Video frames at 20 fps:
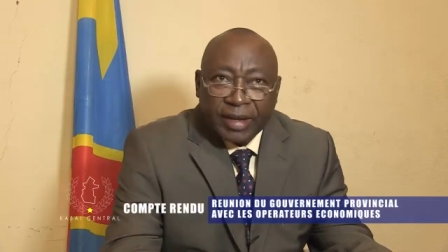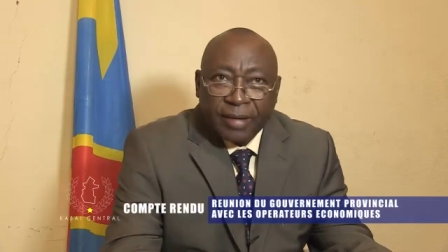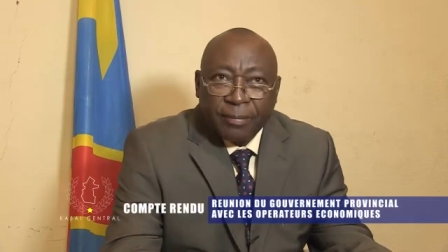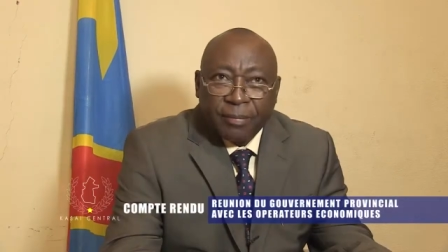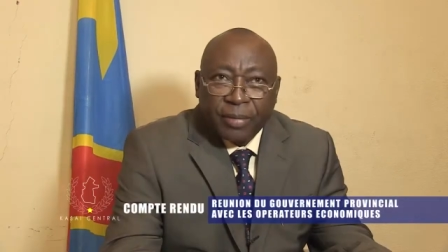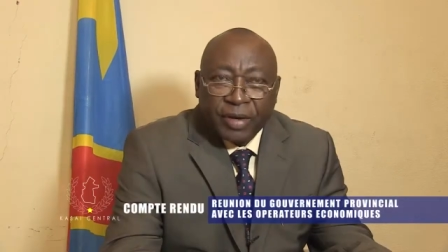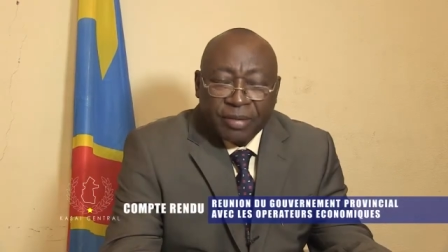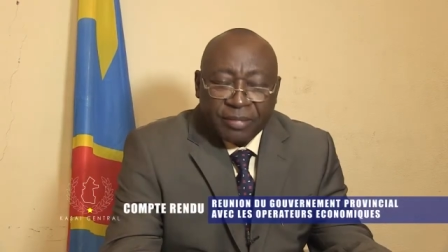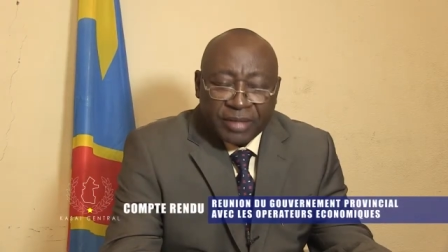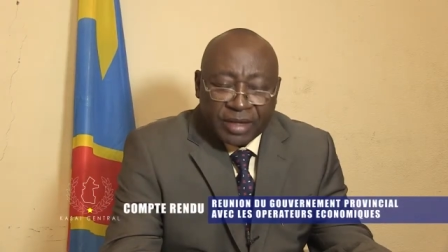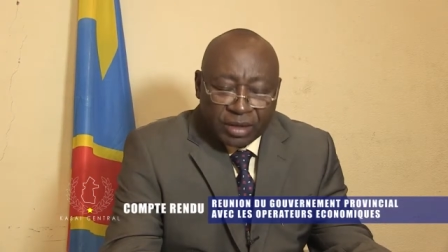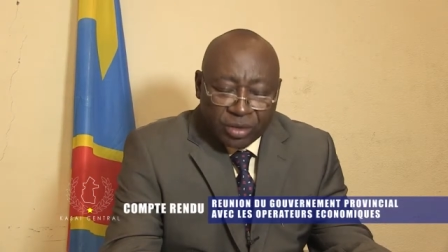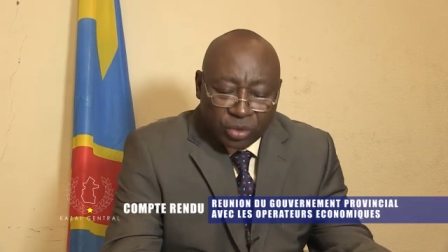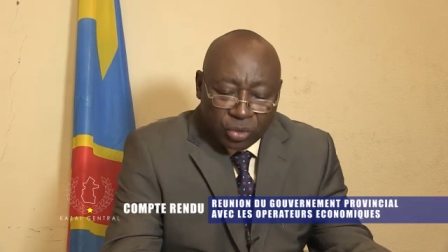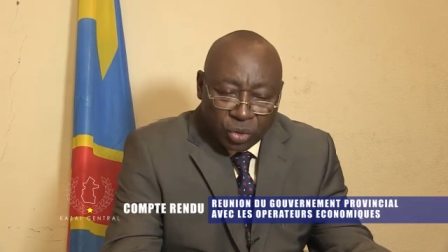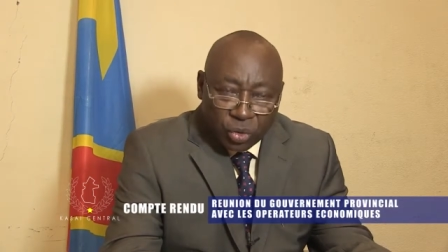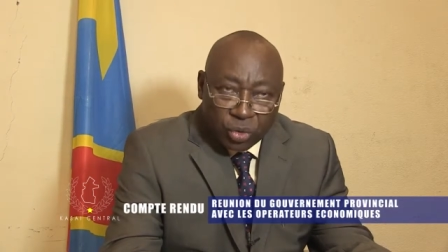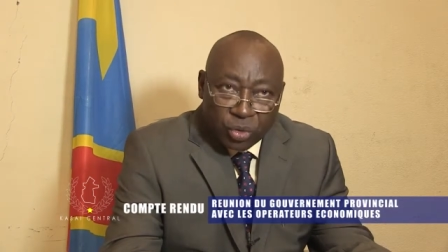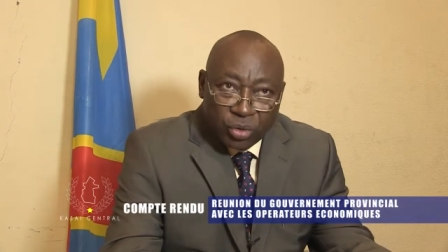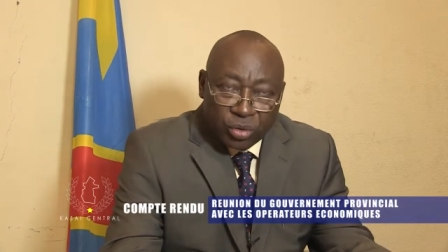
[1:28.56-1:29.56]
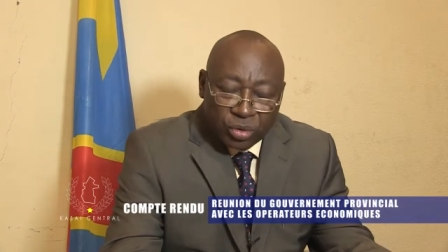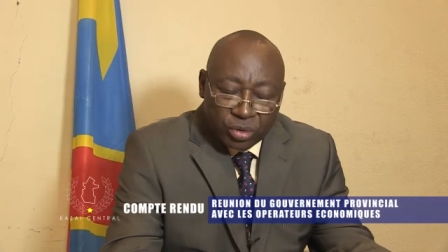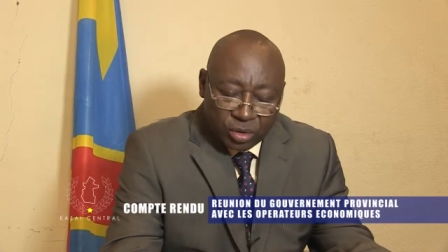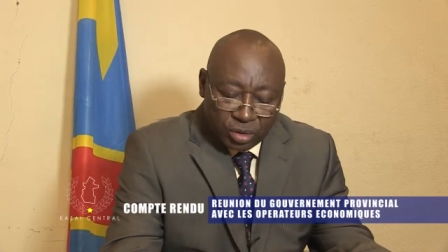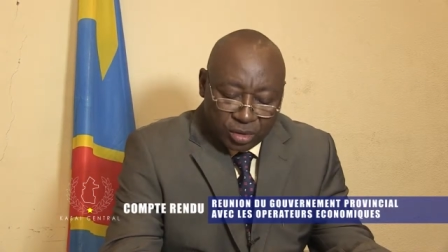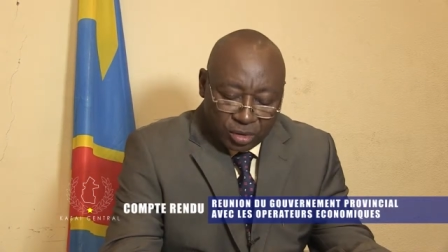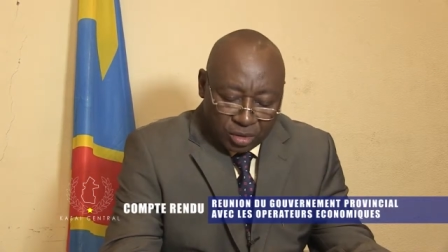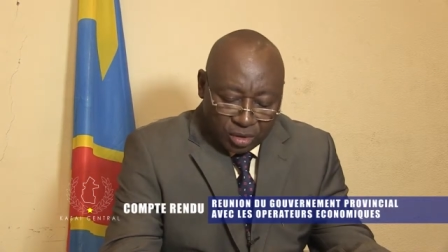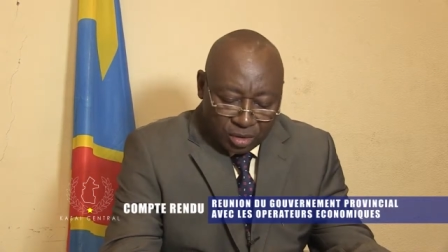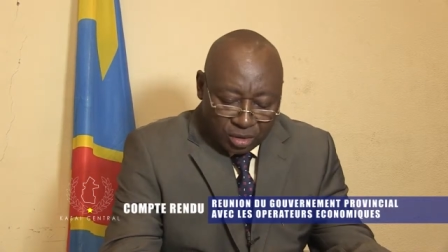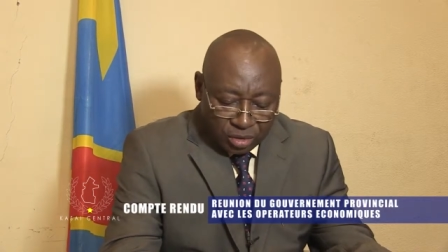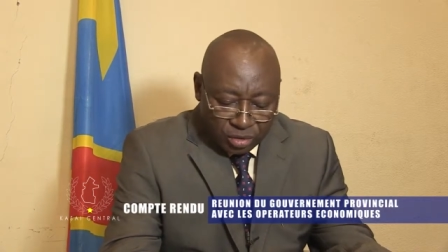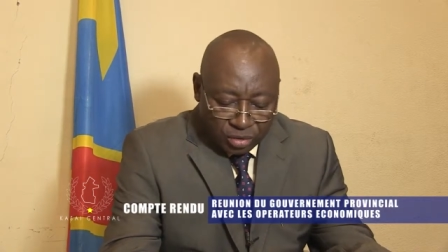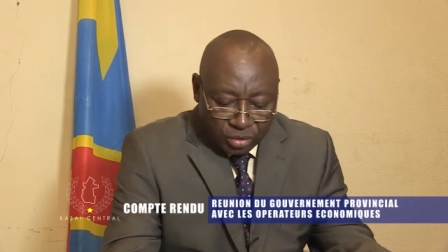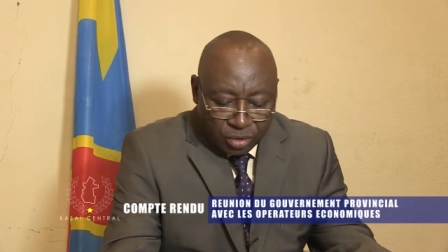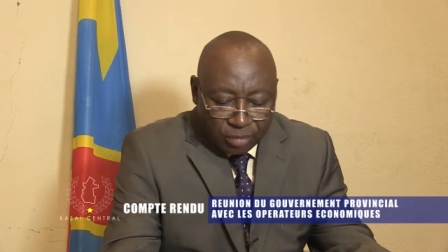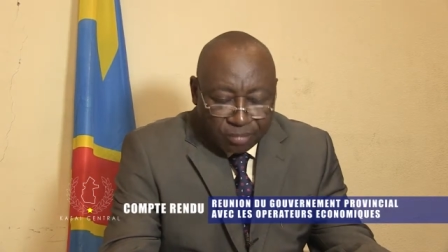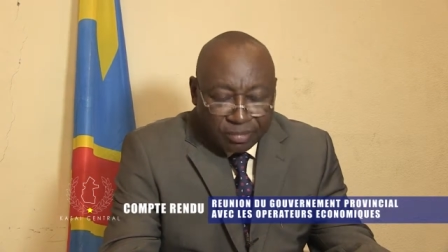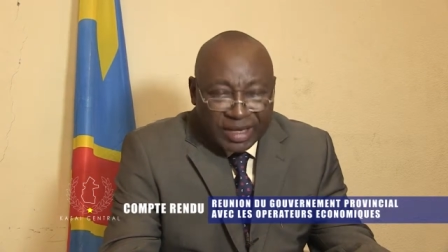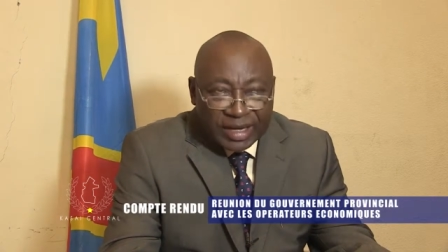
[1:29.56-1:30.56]
un premier lot
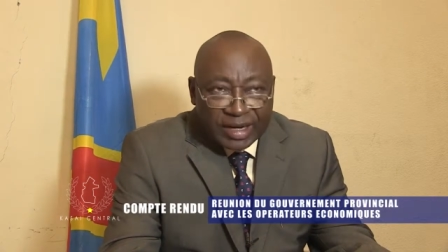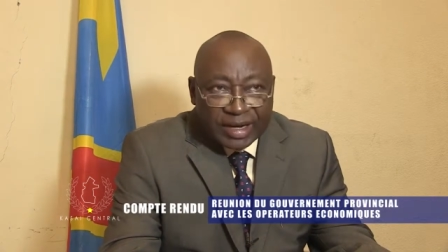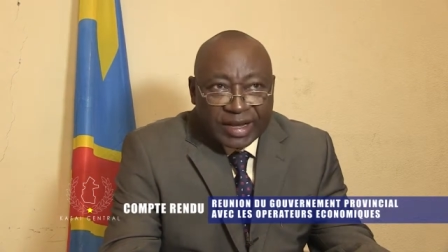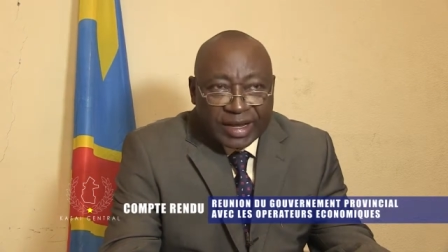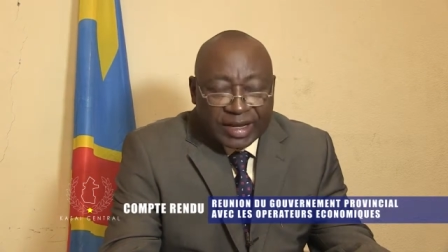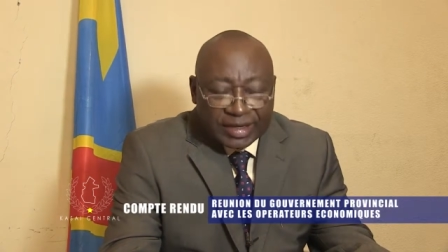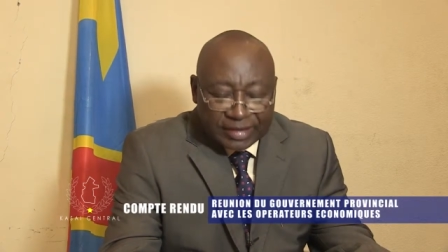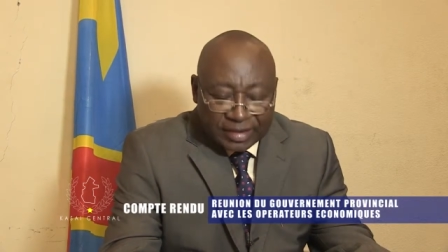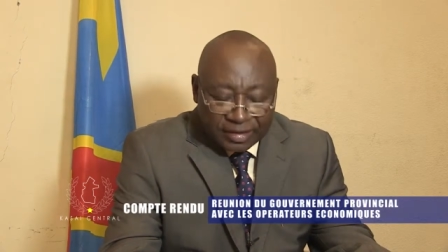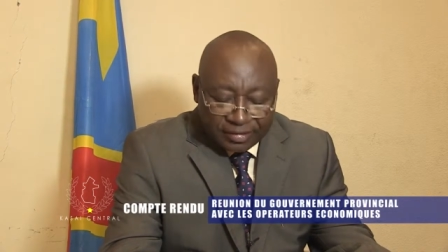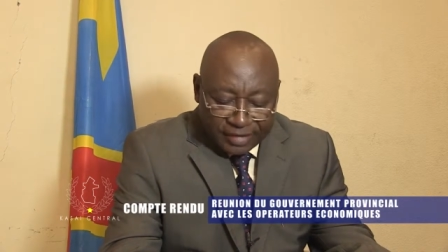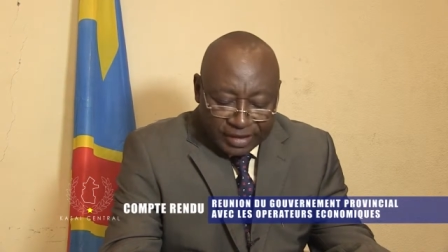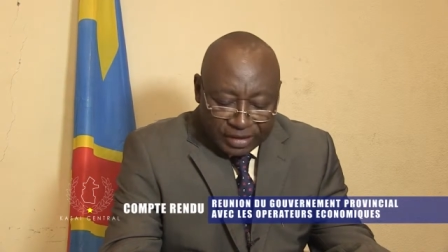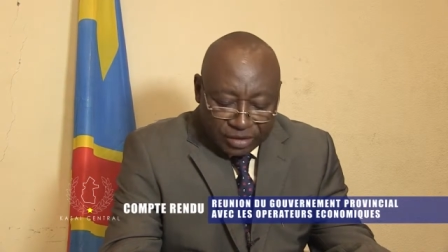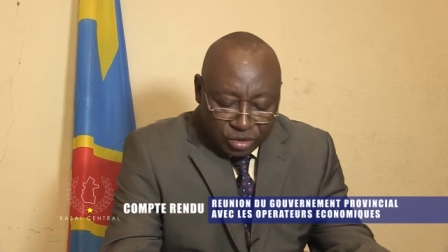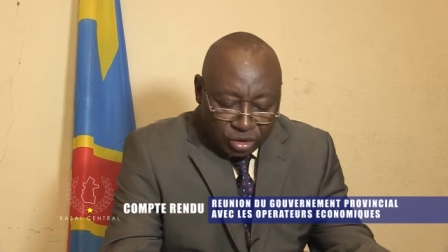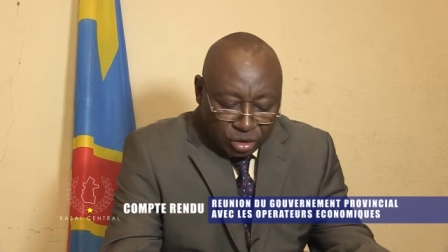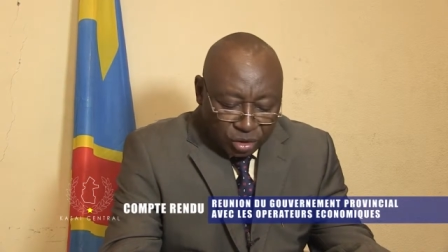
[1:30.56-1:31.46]
de 1080